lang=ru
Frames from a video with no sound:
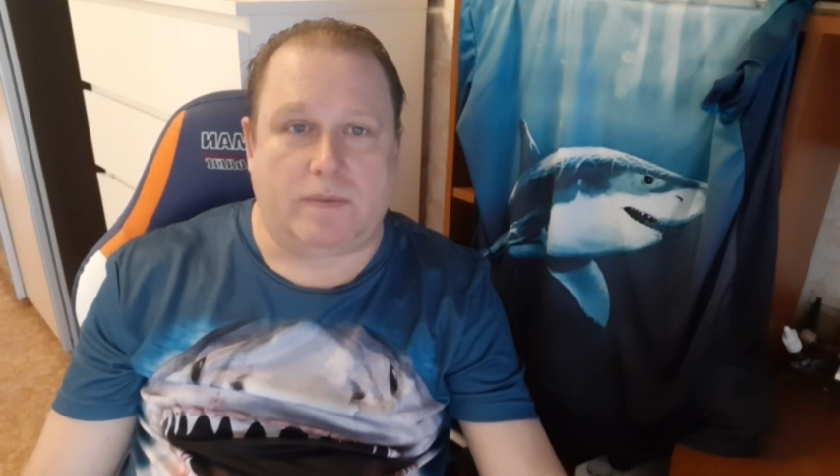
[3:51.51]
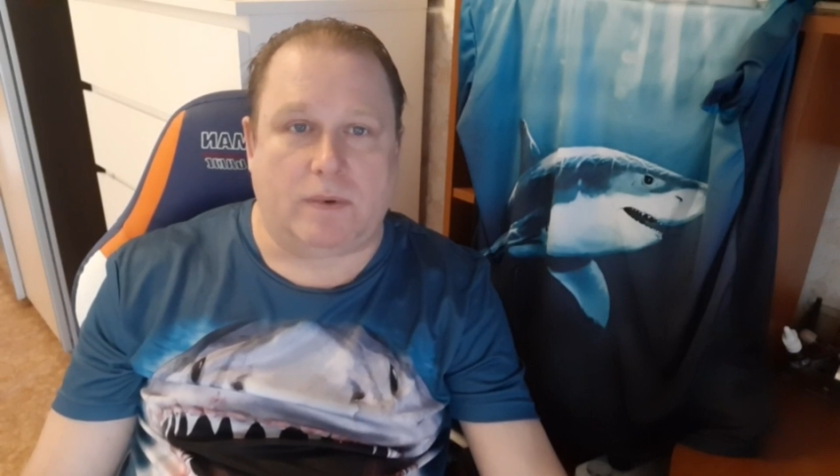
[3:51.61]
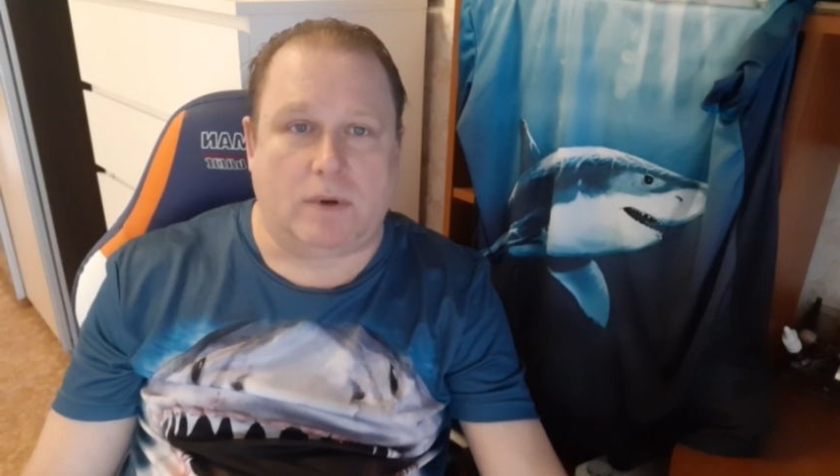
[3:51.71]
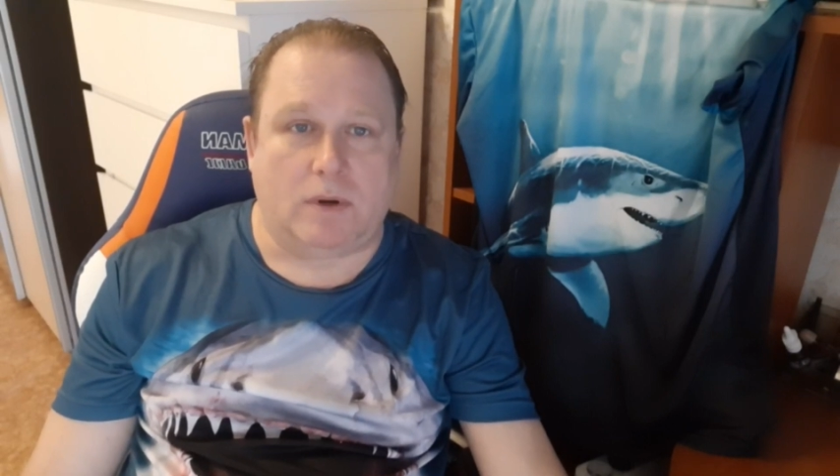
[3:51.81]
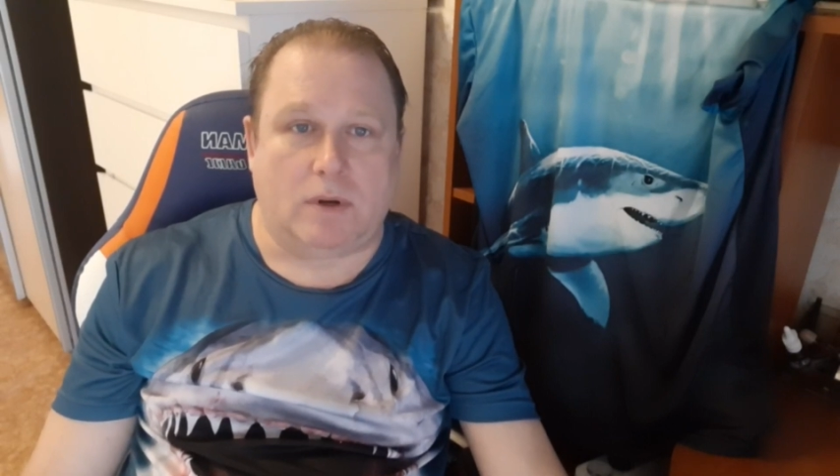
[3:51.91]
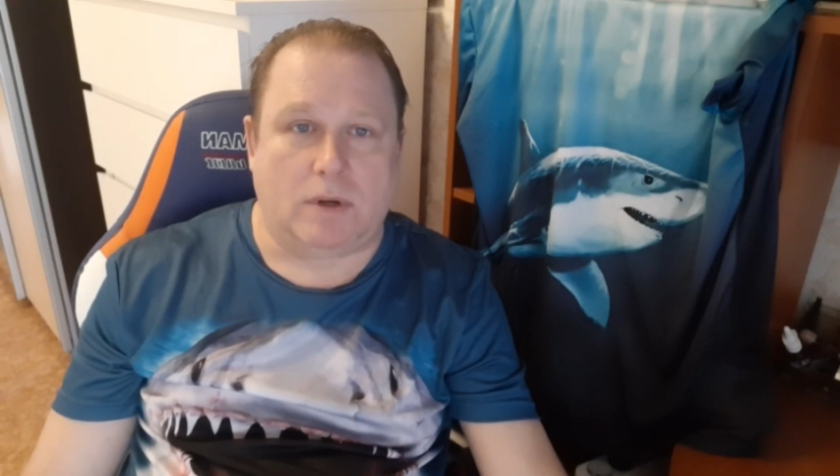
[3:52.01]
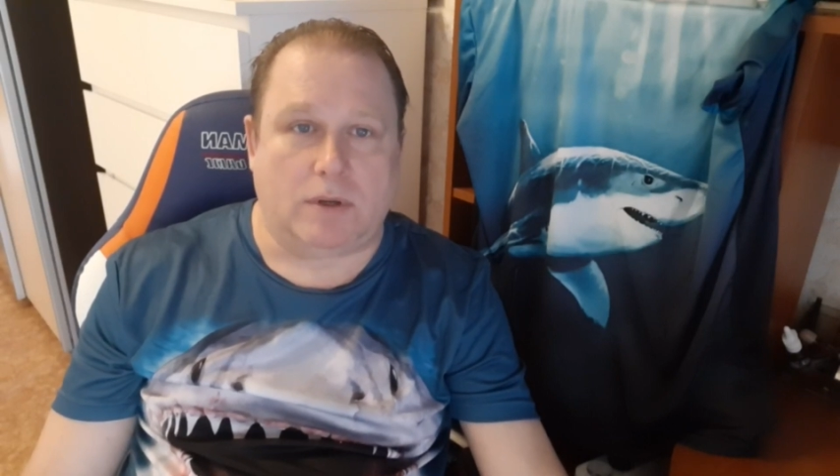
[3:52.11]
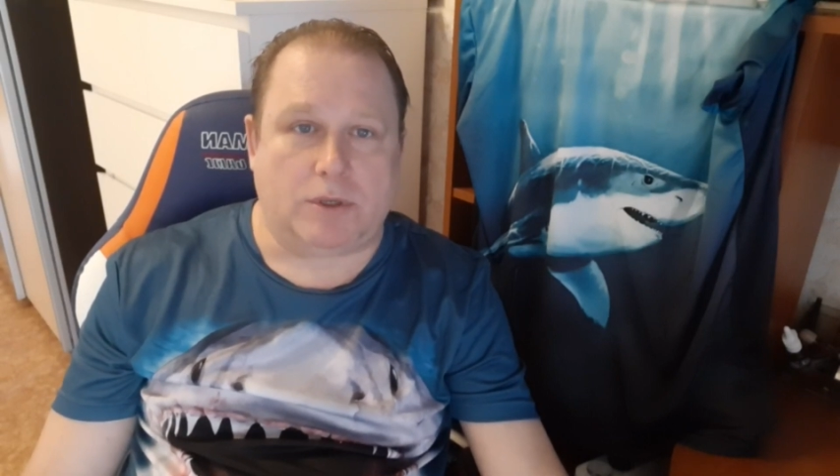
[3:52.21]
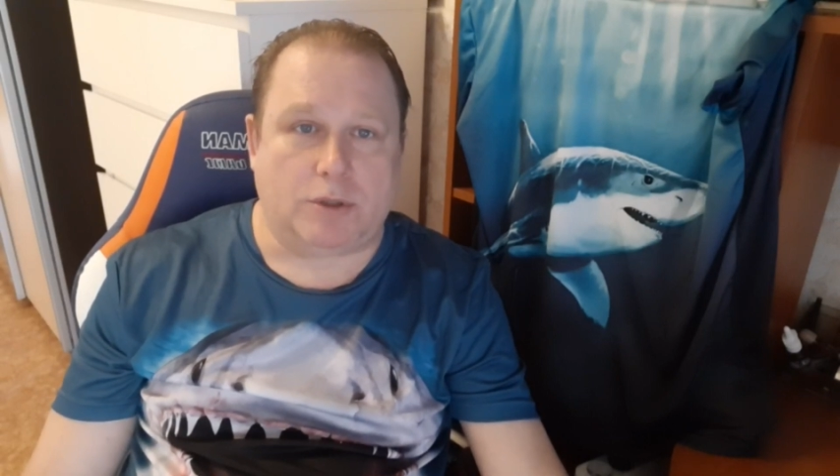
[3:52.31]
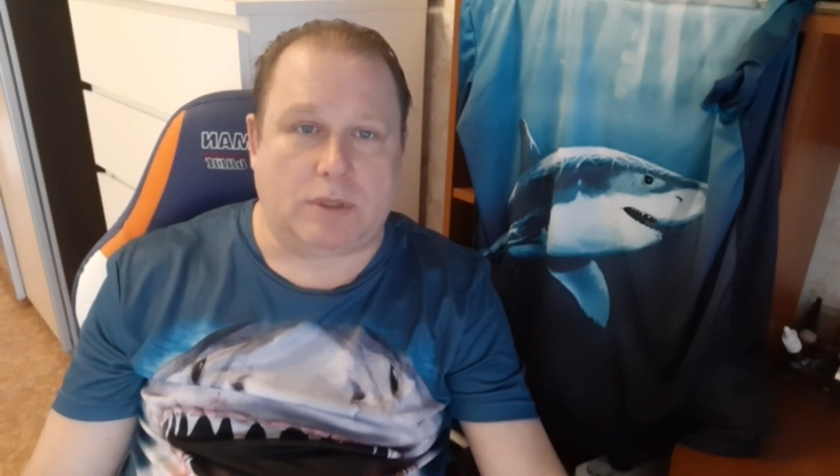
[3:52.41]

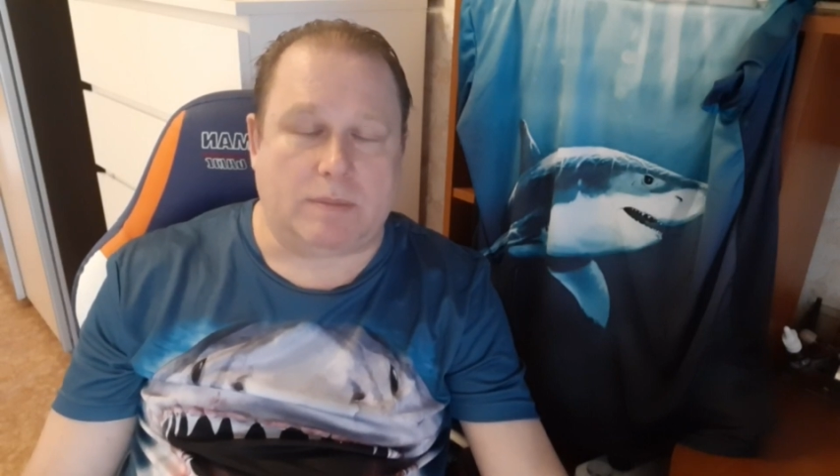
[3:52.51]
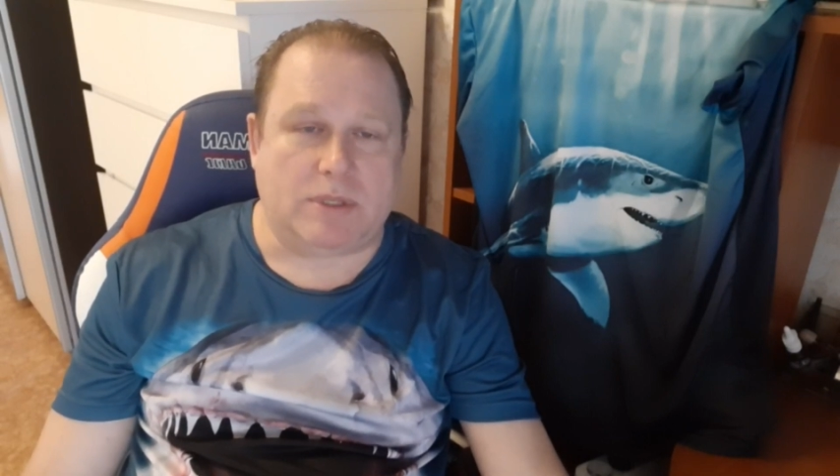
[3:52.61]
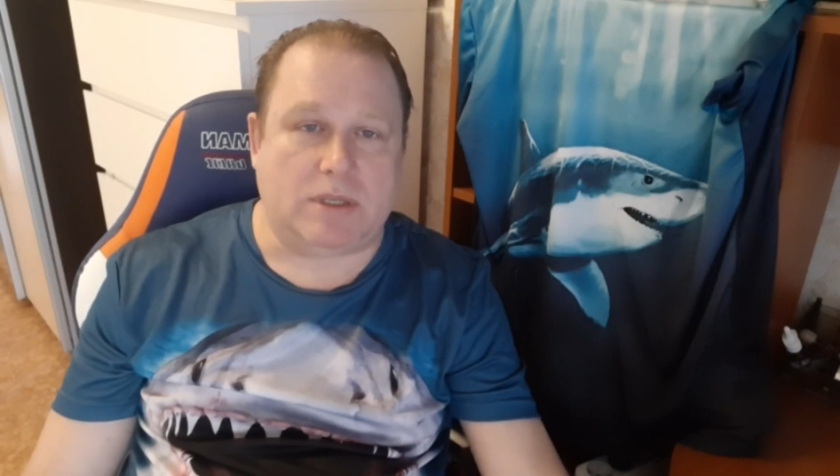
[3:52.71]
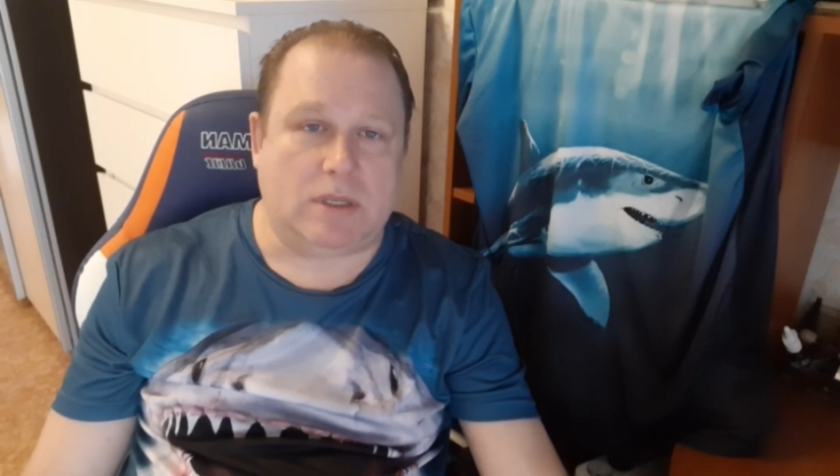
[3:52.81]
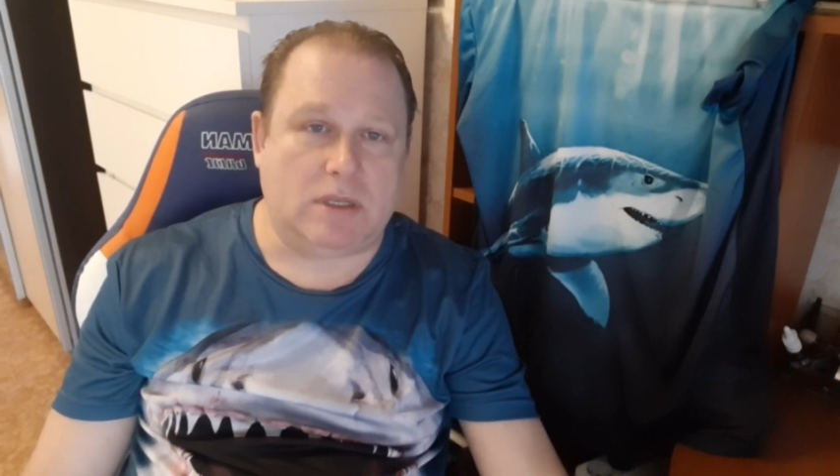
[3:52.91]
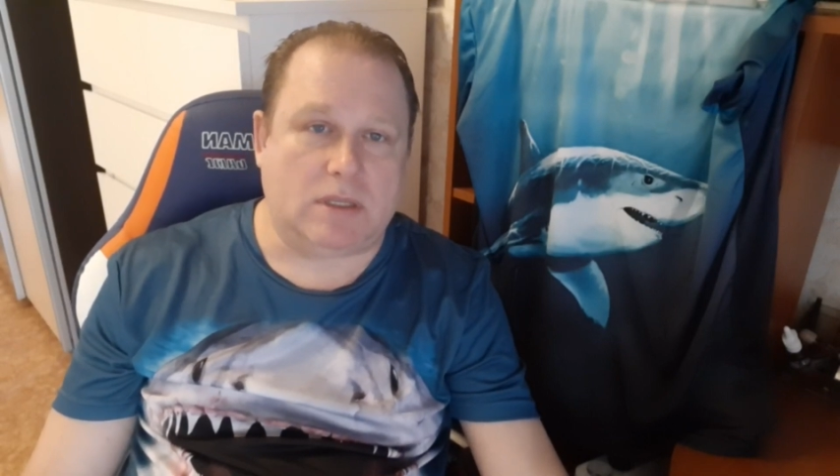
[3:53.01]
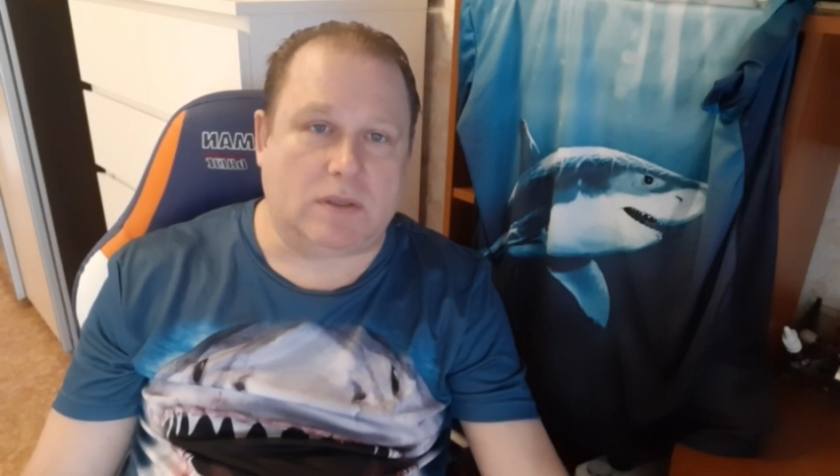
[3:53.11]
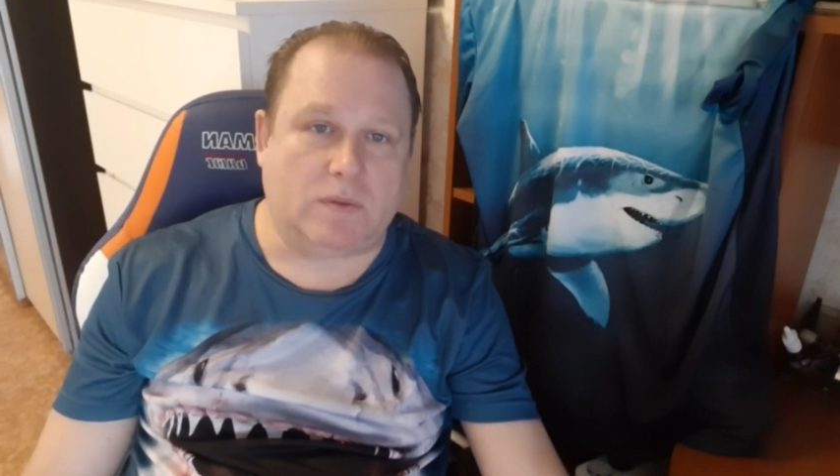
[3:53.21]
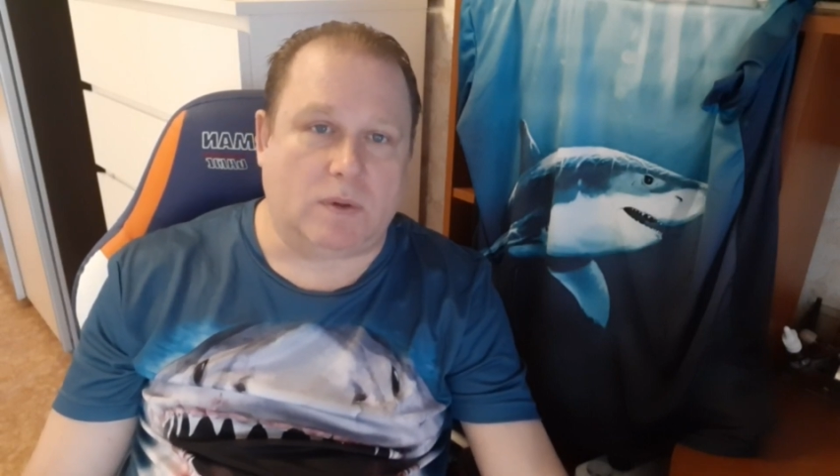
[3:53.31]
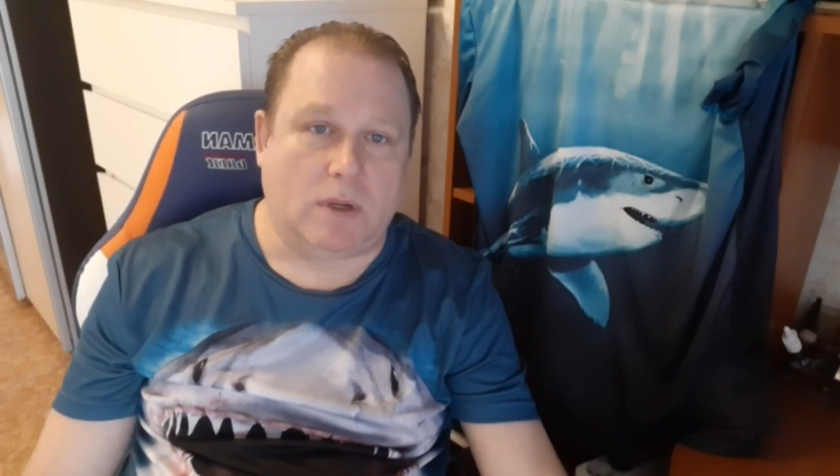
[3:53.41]
э, еще там Денисов,